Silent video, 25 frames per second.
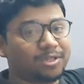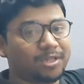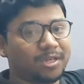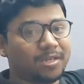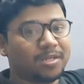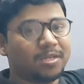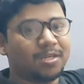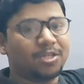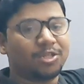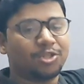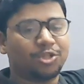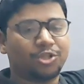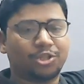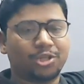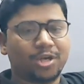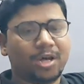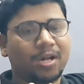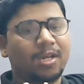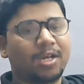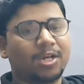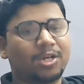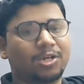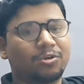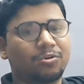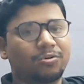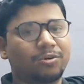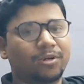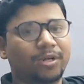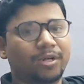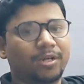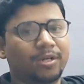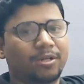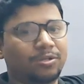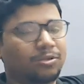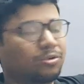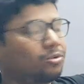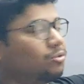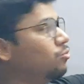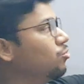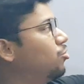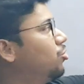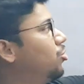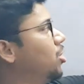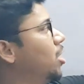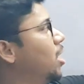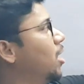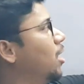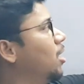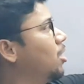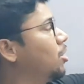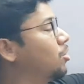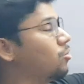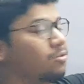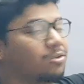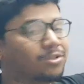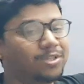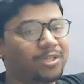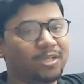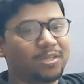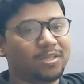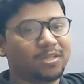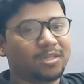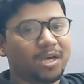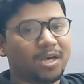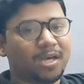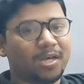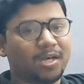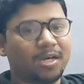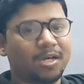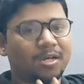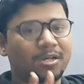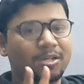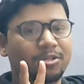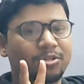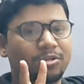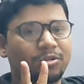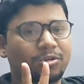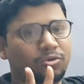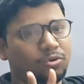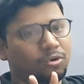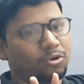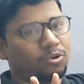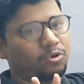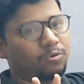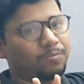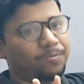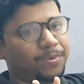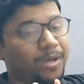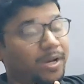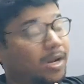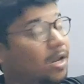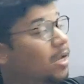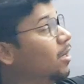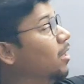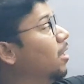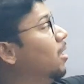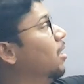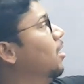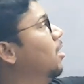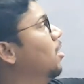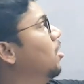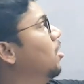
बच्चे चार इलेक्ट्रॉन है तो चार इलेक्ट्रॉन से कितना आएगा दो लोन पेयर आएगा